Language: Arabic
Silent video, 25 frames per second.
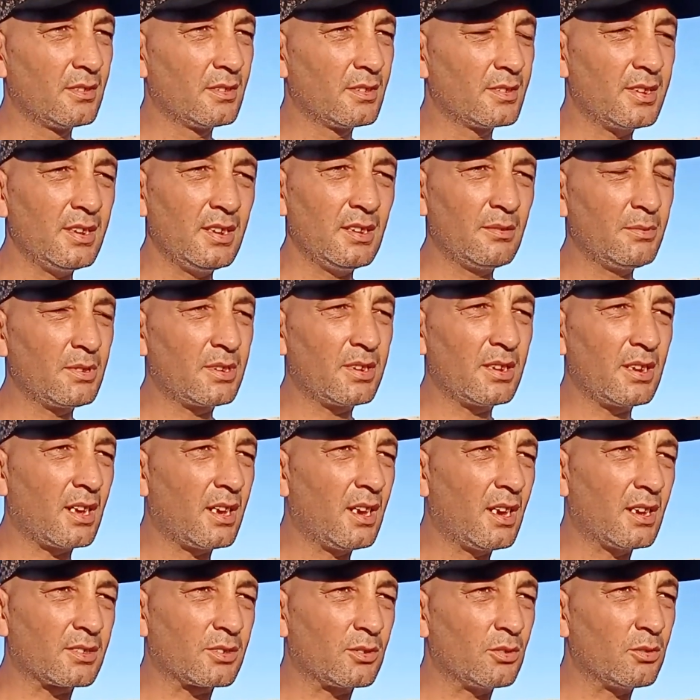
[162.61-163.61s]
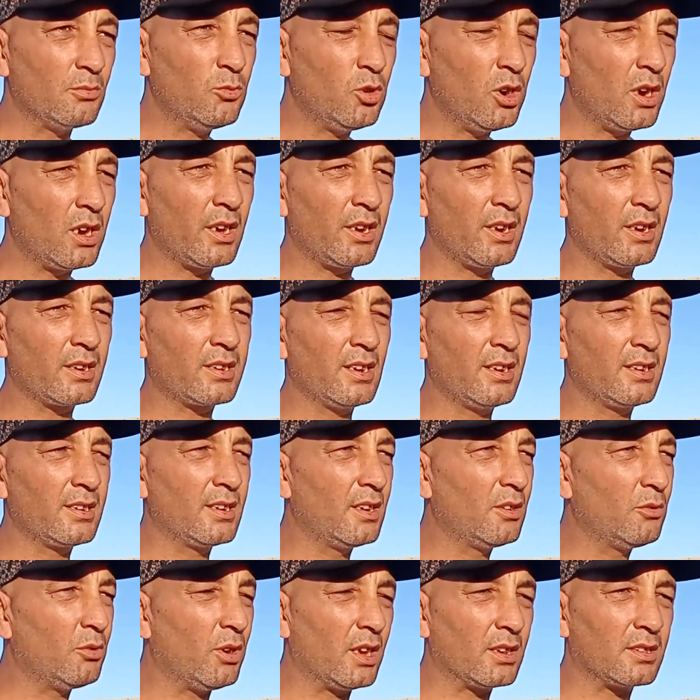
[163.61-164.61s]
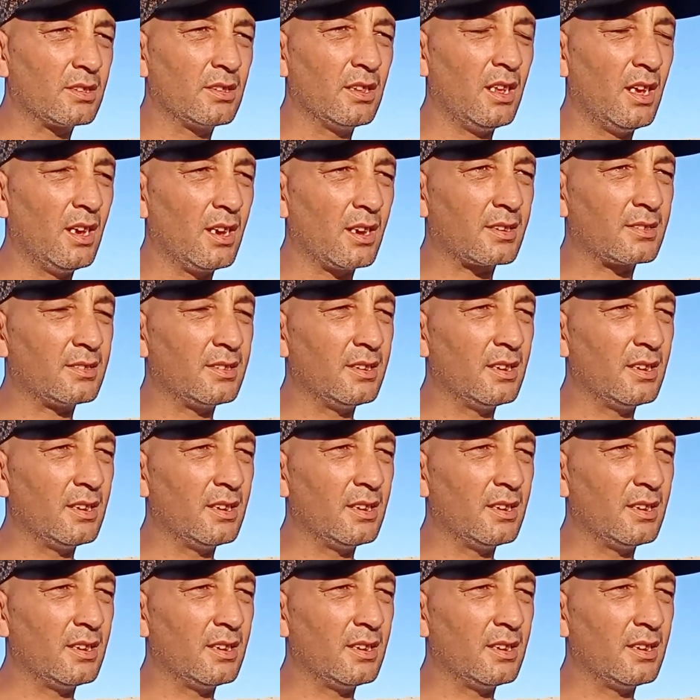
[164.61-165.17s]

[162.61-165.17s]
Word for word: سيد ماشي لخاطرو مؤخرا كان قال واحد الاخ